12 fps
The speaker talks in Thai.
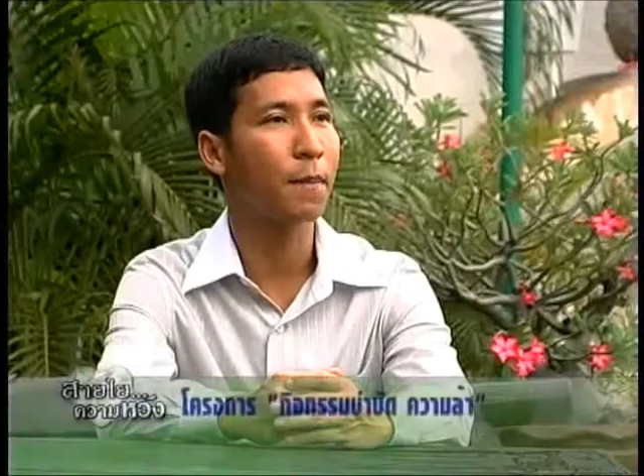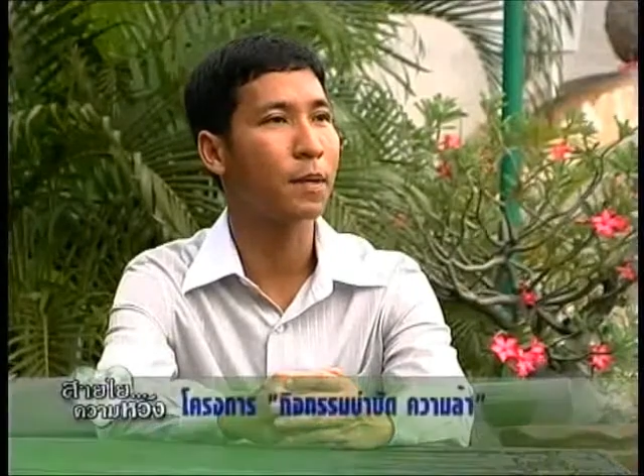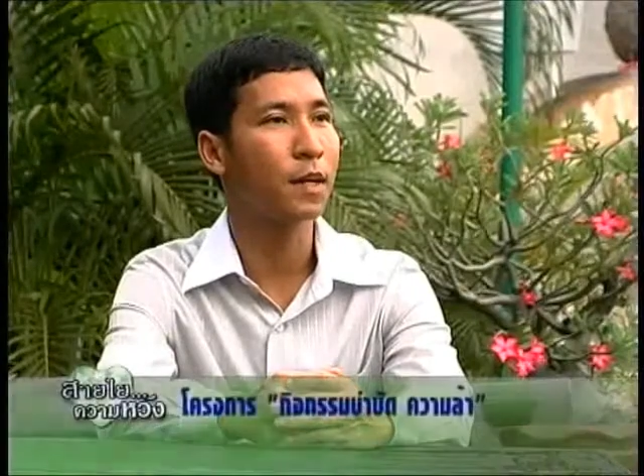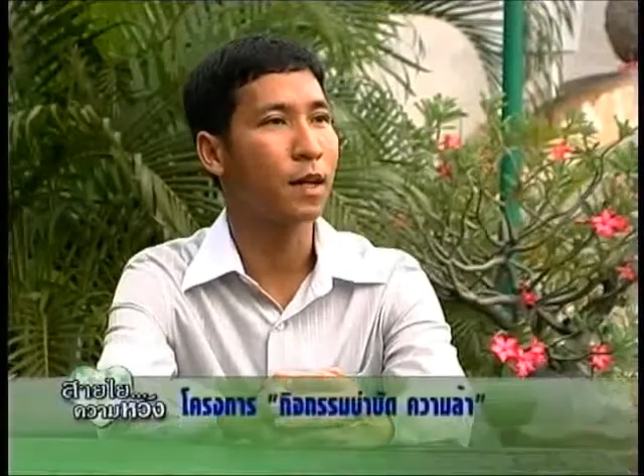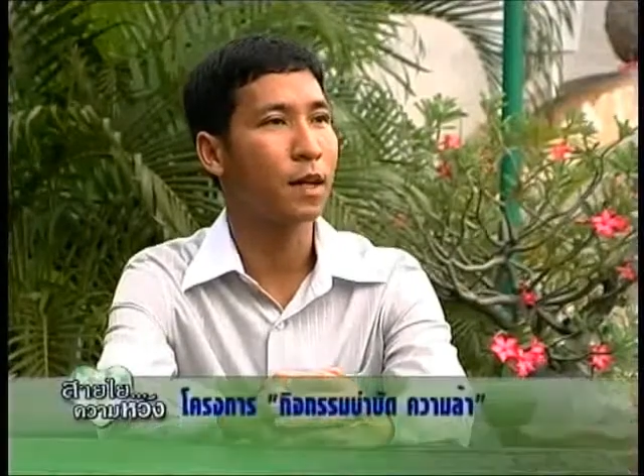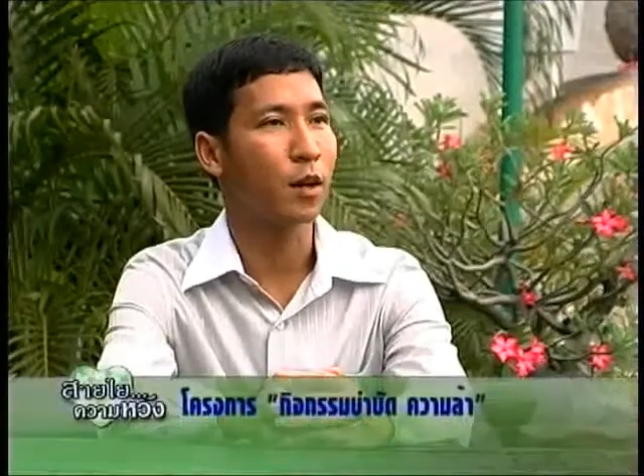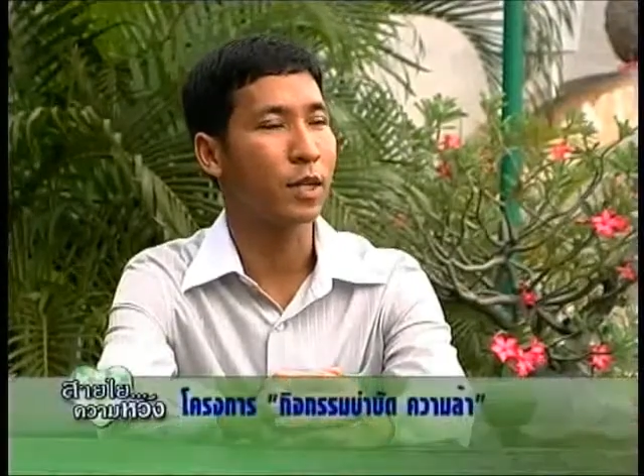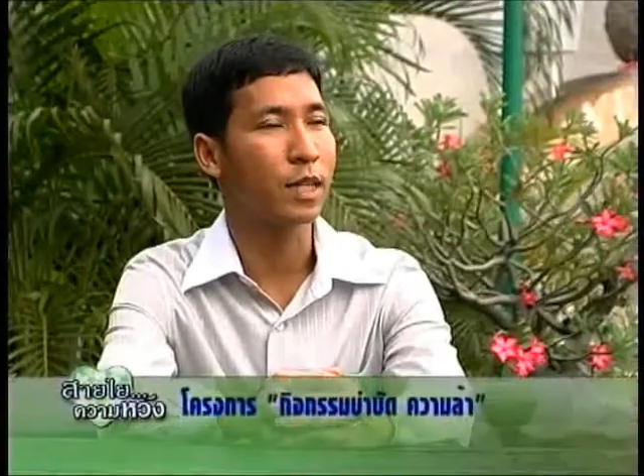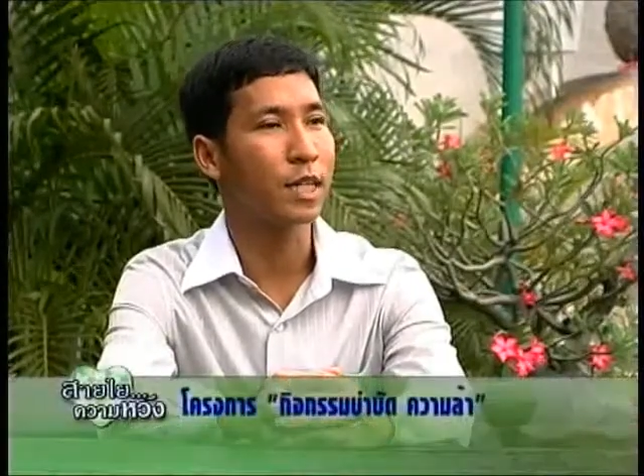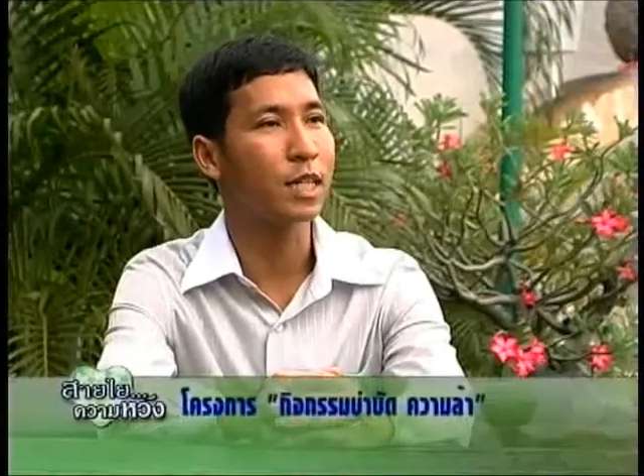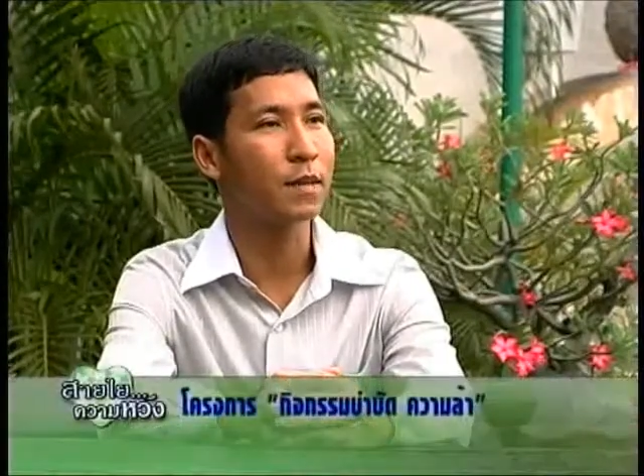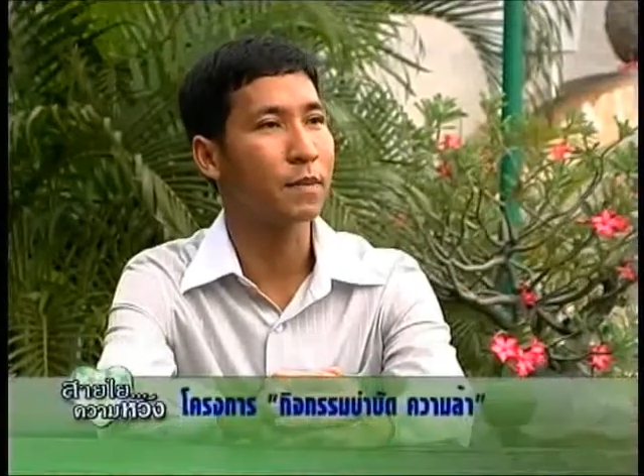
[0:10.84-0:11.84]
นะครับ ก่อน
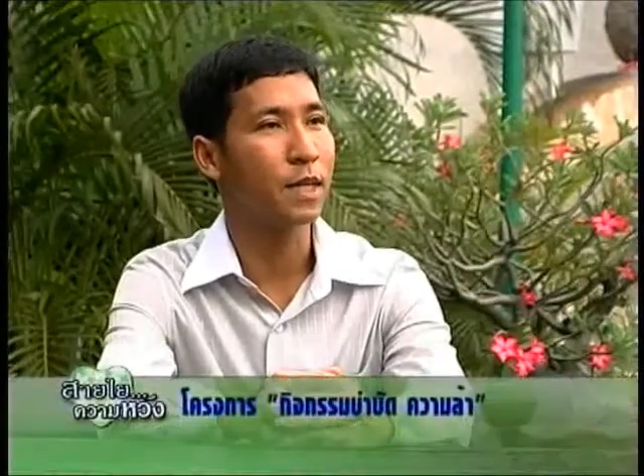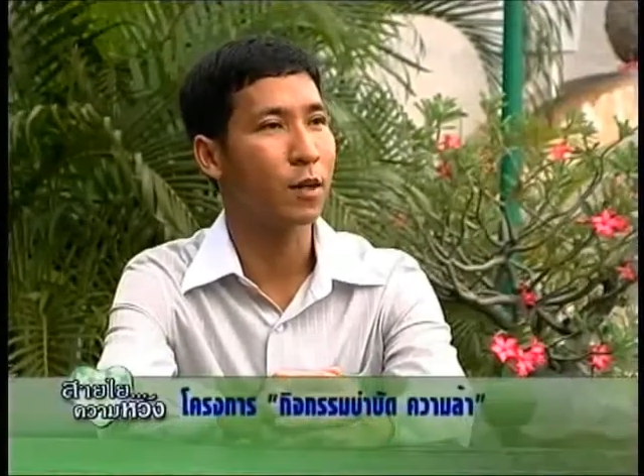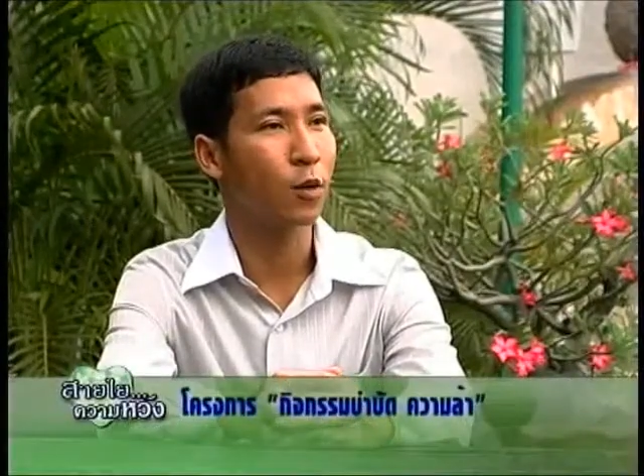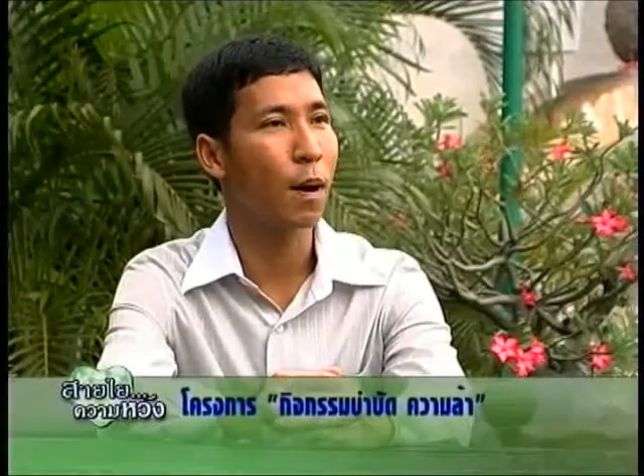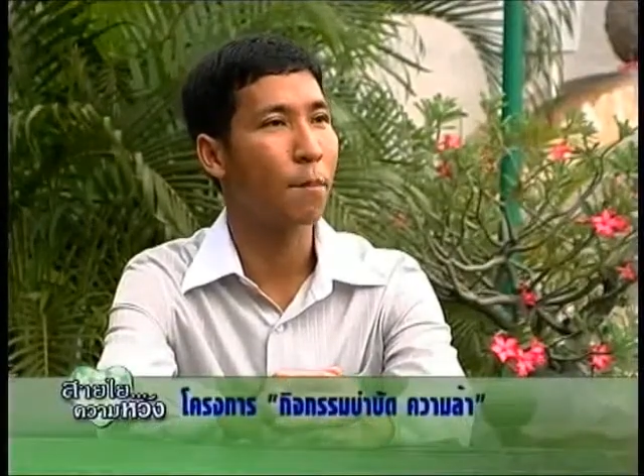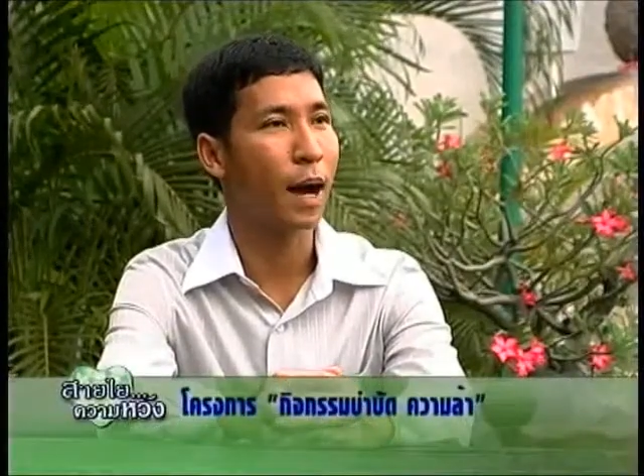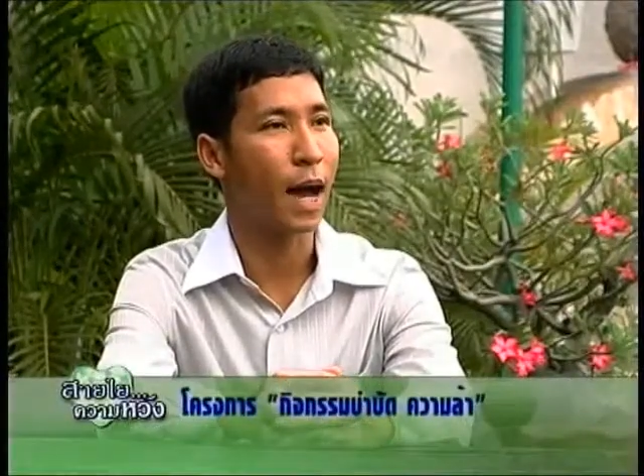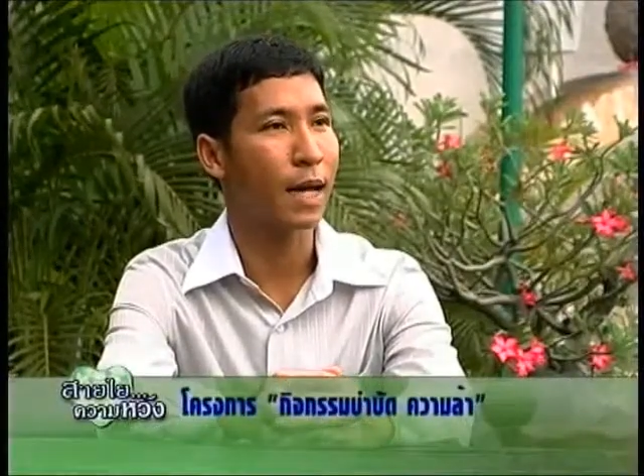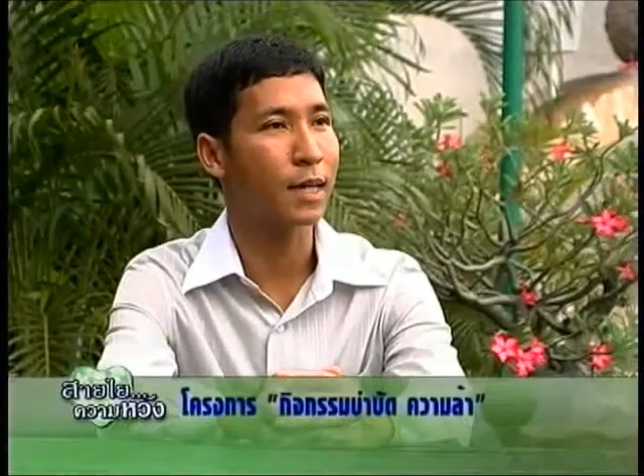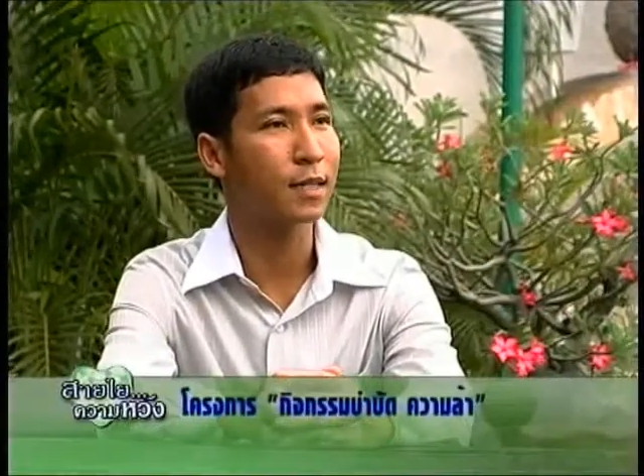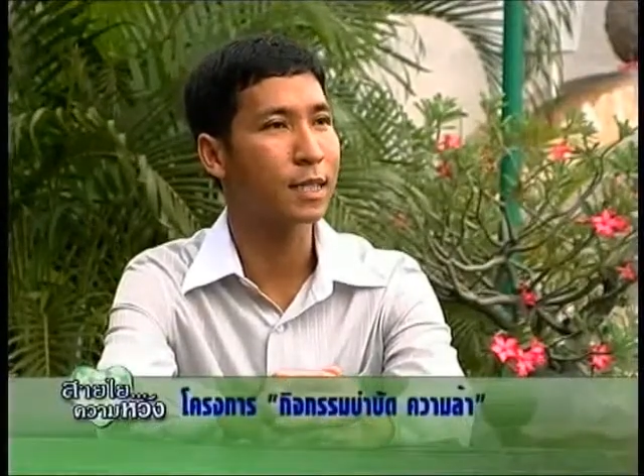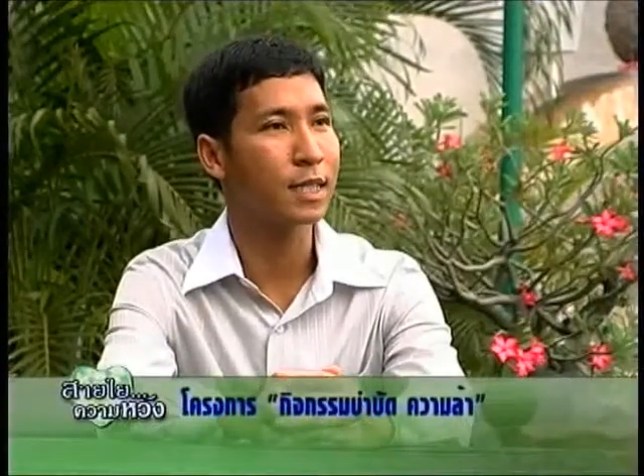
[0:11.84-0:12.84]
อื่นคือมีความหมาย
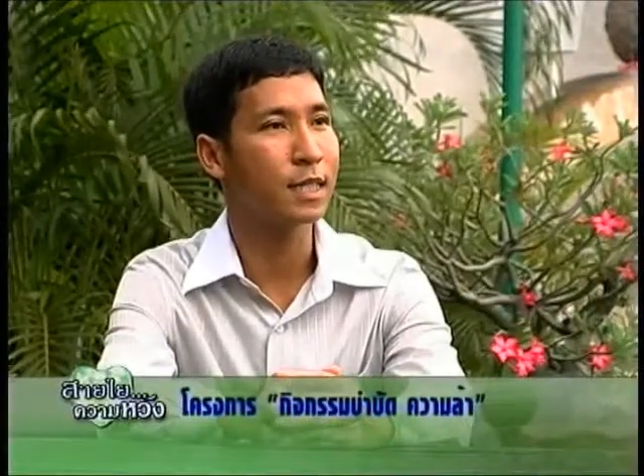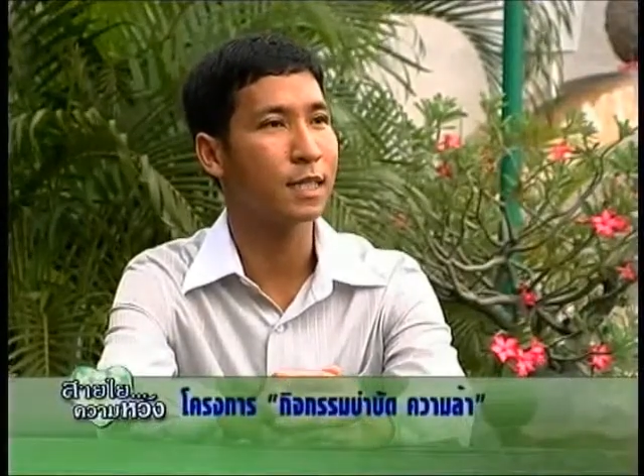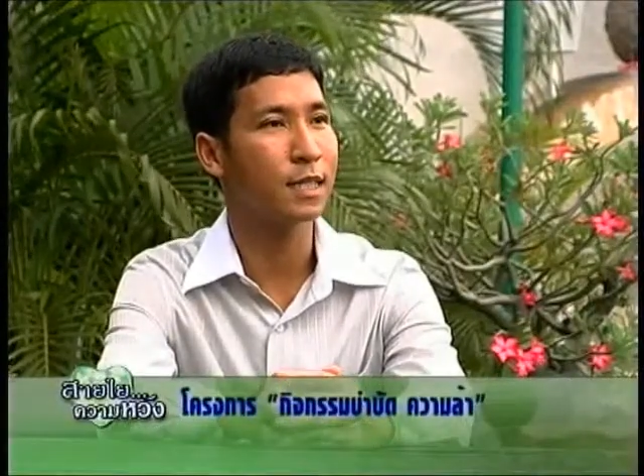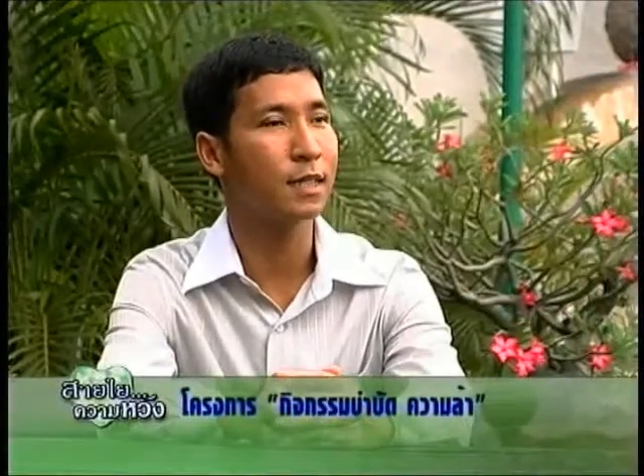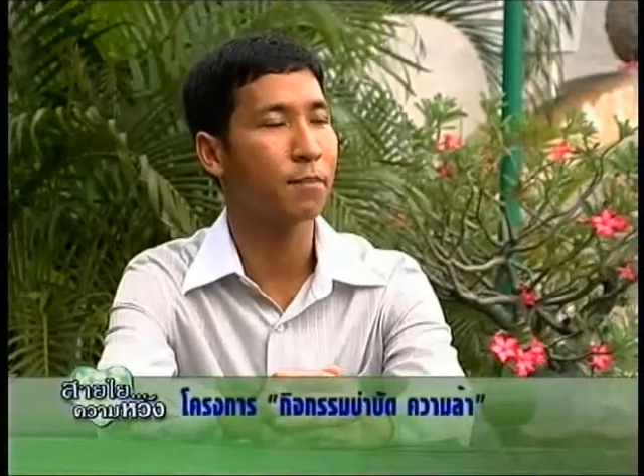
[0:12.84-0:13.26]
ก็คือ